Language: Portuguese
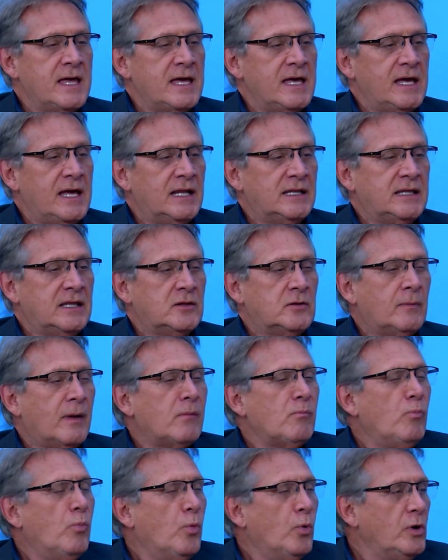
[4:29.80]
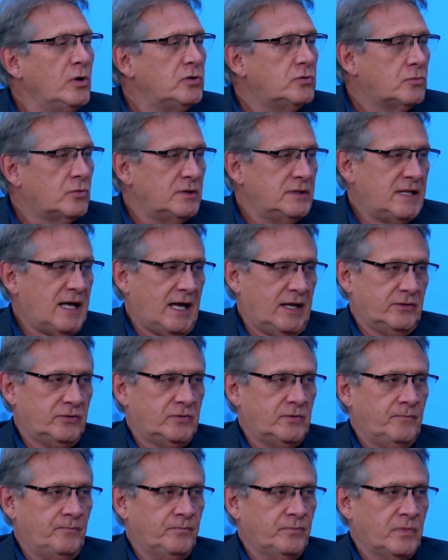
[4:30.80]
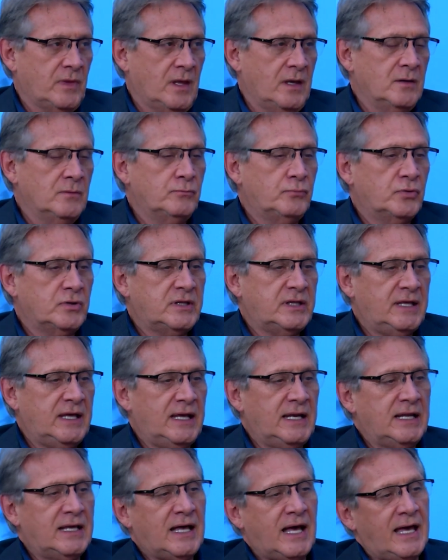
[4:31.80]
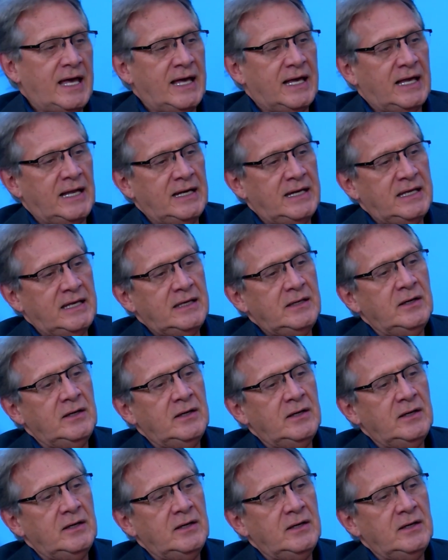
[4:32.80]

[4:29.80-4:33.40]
ele tem que tomar muito cuidado, porque ele carrega ali